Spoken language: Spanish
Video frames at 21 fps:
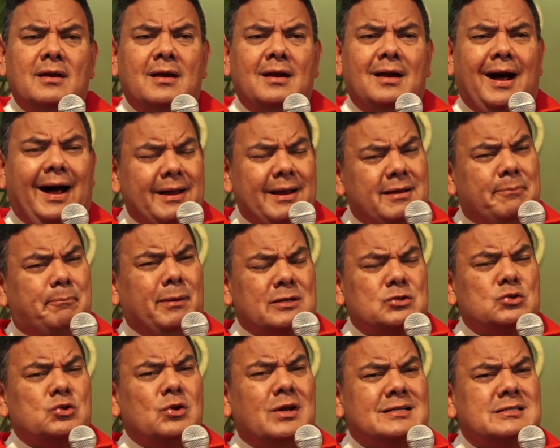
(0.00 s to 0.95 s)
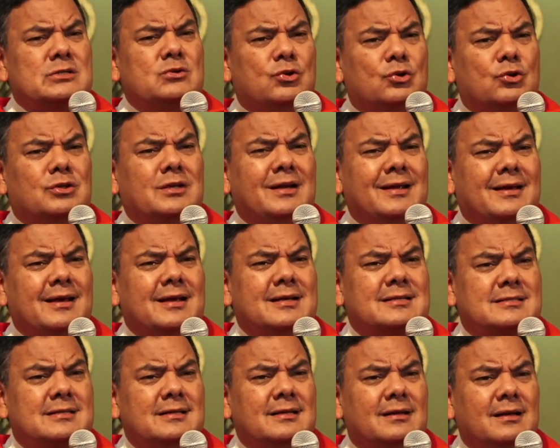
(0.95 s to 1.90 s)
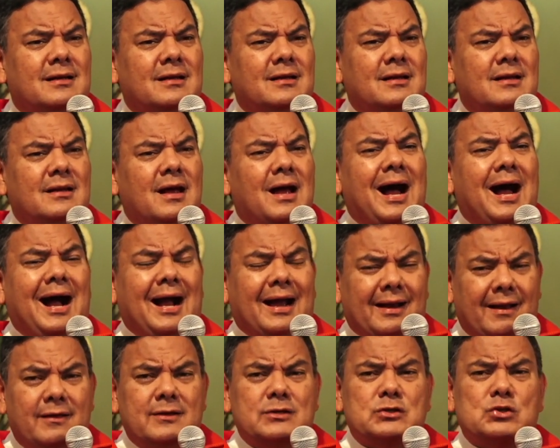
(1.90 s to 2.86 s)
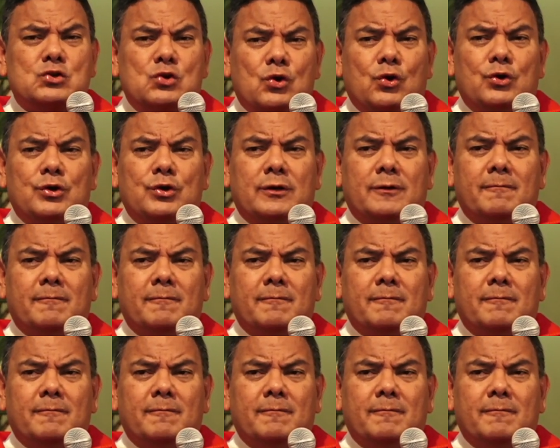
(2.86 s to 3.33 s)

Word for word: Hay personas que uno tiene que decir, agradezco hoy.